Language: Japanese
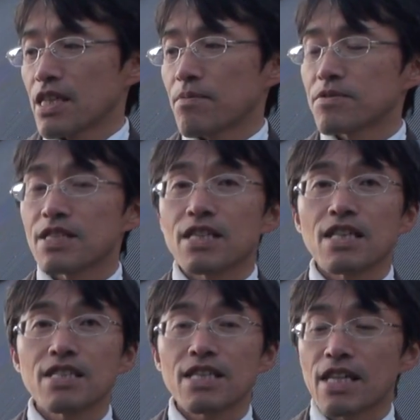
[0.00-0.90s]
山本さん
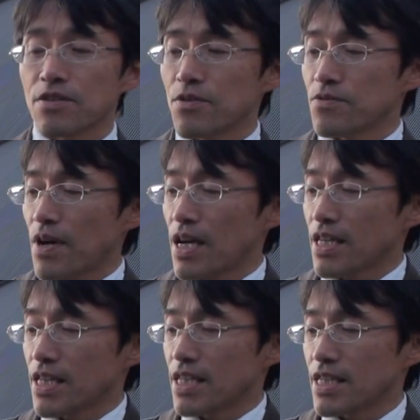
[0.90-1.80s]
が出されている本
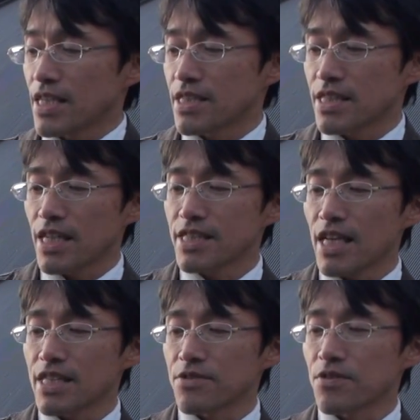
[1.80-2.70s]
は、えー「やり
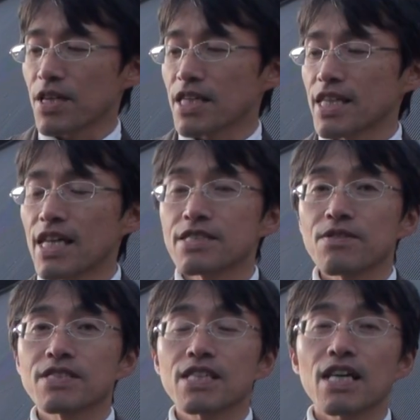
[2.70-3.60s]
たいことがないや
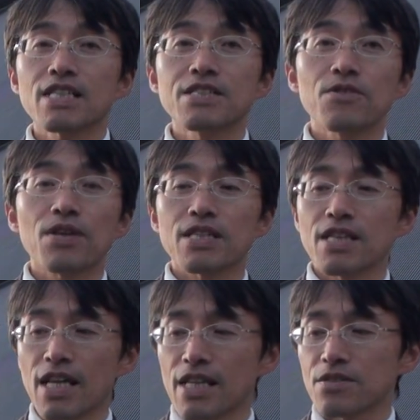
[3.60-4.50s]
つは社会起業家
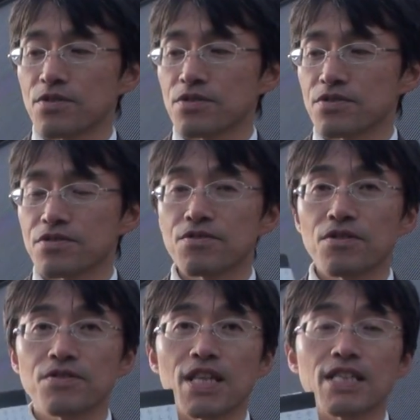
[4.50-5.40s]
になれ」というす
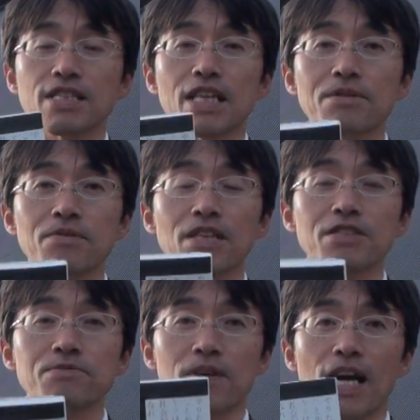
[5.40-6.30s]
ごい本なんですけども
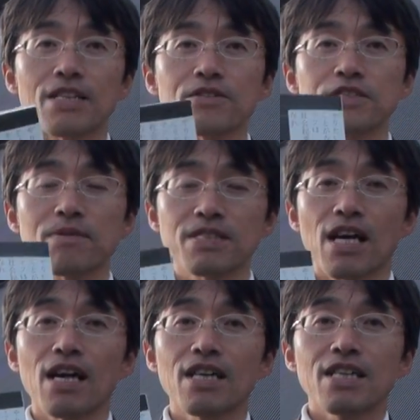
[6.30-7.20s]
私も拝読しま
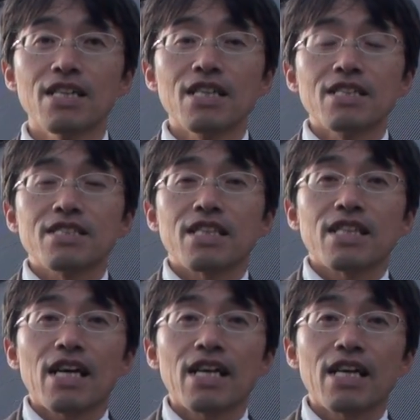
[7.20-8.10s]
した。
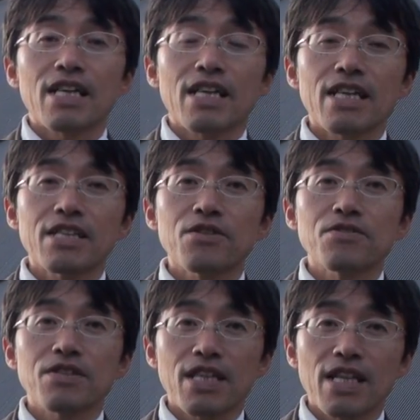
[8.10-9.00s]
で大変影
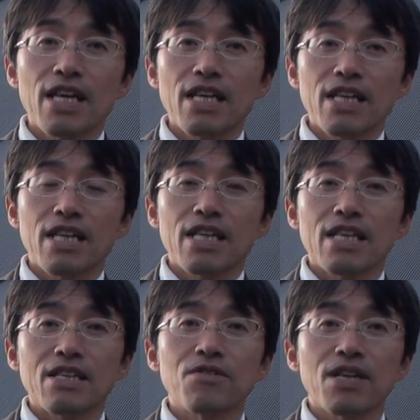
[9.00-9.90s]
響を受けて、
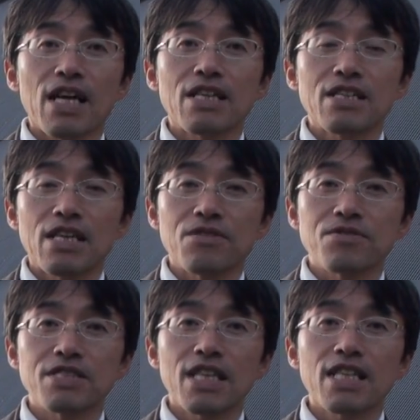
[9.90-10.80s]
えー、今回あ
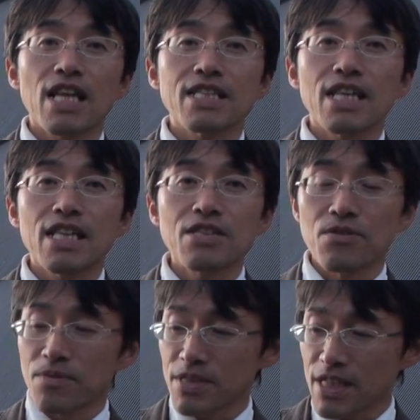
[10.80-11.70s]
の来ていただきたいな
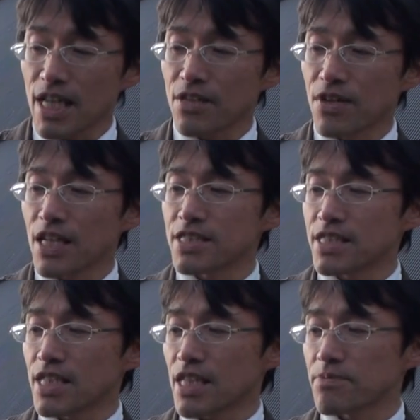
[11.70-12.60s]
と思ってお話
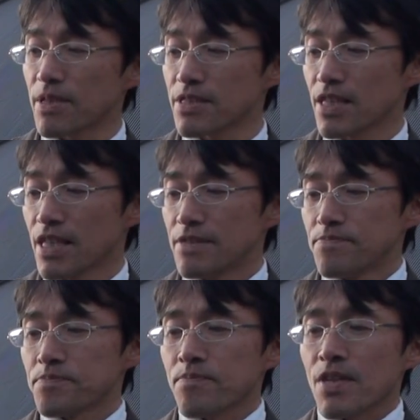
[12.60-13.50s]
していただきます、
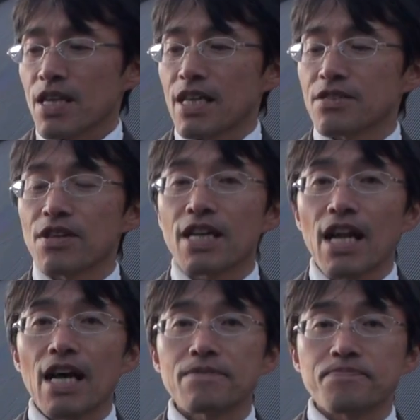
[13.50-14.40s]
えー、それ
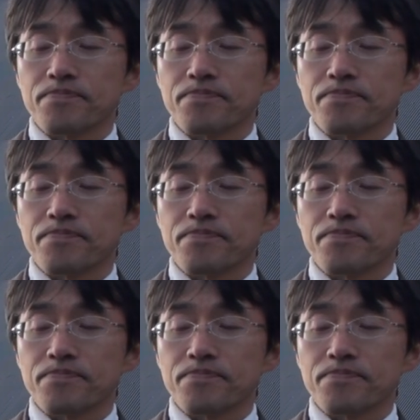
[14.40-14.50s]
から、